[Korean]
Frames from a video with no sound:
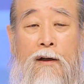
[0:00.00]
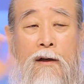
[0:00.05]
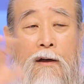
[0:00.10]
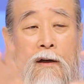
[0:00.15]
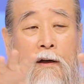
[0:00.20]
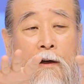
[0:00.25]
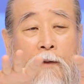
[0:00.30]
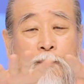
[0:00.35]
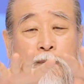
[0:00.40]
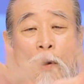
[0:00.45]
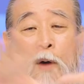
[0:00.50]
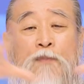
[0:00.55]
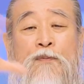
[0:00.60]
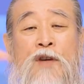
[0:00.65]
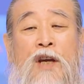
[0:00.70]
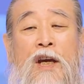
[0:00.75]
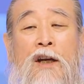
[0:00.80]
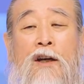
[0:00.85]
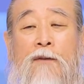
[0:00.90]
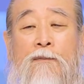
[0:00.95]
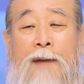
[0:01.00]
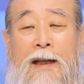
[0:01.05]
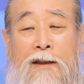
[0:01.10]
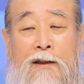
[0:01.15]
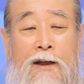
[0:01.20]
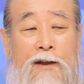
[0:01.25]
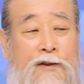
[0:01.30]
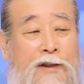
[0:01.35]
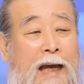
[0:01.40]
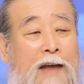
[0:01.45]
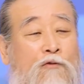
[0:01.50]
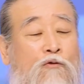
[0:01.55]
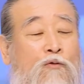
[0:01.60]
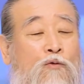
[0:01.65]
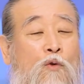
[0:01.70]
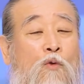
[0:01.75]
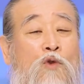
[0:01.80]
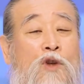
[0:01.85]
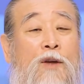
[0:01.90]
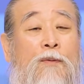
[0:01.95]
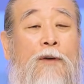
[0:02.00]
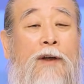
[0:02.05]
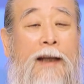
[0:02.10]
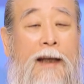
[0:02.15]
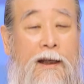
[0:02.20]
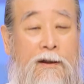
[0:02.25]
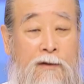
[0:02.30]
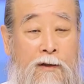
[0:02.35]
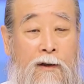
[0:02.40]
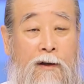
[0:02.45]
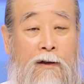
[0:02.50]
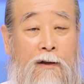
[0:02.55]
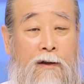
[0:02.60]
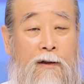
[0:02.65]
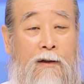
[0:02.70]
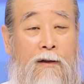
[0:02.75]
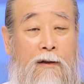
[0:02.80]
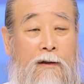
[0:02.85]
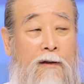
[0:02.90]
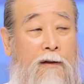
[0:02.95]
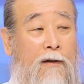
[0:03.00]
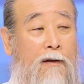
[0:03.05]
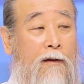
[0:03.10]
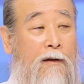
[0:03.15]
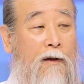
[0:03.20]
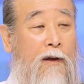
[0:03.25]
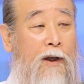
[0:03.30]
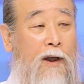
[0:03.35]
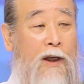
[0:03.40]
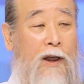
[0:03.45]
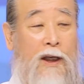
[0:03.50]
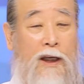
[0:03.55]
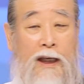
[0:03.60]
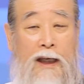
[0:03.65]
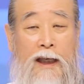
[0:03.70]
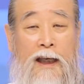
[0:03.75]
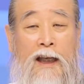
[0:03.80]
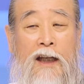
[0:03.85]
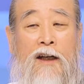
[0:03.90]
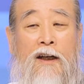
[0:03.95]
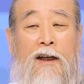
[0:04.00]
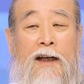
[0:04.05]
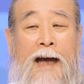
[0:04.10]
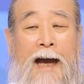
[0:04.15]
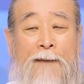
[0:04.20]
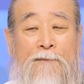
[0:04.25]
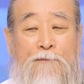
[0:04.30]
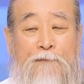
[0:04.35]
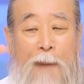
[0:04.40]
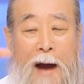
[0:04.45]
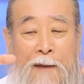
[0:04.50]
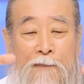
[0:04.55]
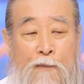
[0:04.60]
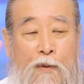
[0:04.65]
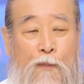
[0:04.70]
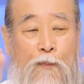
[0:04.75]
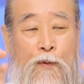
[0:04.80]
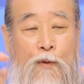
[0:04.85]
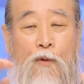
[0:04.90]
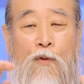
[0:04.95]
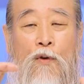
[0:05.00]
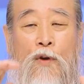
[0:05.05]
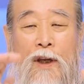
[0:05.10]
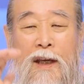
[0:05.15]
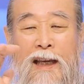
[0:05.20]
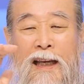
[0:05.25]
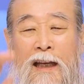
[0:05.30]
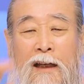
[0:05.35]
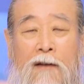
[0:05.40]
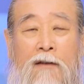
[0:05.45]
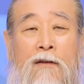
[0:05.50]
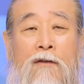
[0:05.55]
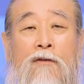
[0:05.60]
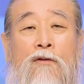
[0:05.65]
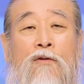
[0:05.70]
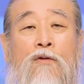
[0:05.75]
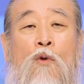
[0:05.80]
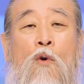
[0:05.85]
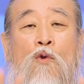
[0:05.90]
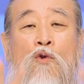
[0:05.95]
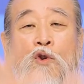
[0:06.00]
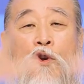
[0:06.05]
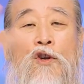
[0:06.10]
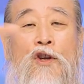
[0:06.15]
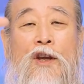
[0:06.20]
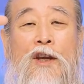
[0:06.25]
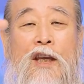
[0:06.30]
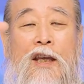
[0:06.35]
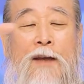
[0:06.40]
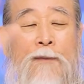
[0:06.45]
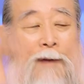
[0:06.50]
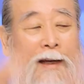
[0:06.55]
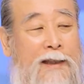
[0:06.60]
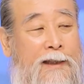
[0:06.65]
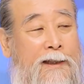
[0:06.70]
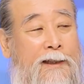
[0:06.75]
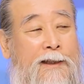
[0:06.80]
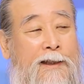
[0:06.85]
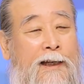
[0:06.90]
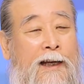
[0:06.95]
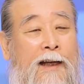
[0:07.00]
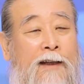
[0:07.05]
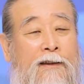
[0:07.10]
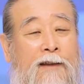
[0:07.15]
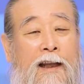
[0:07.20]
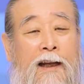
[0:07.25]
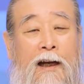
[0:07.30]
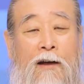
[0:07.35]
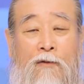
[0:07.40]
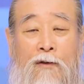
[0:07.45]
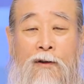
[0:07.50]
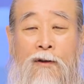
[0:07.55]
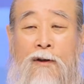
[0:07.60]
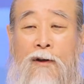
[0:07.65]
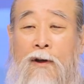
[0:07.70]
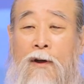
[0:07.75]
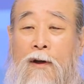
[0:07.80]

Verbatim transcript: 어, 법체를 만들어 자주 독립을 해서 이러한 방법으로 인류 공룡에 이바지할 때라고